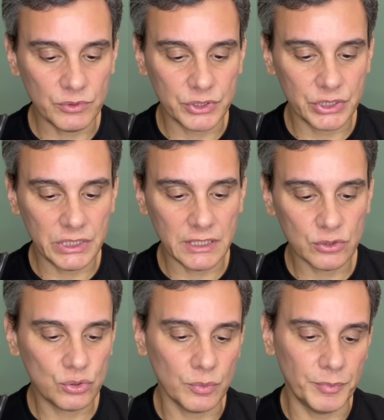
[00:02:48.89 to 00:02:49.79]
tinha
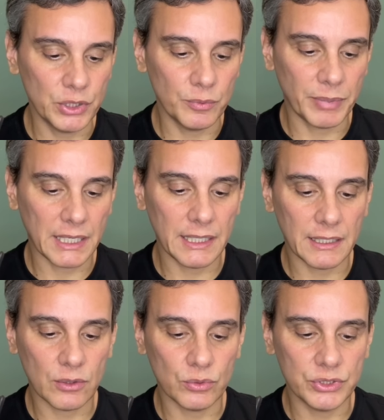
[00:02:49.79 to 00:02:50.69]
subido para
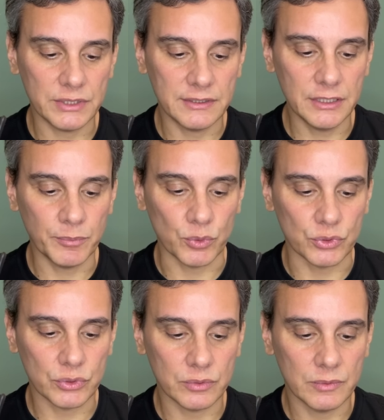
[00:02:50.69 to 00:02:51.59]
ela com os
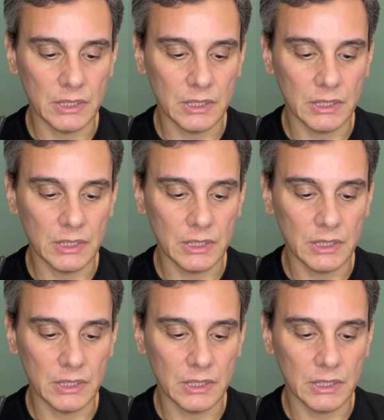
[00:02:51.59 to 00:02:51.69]
discípulos,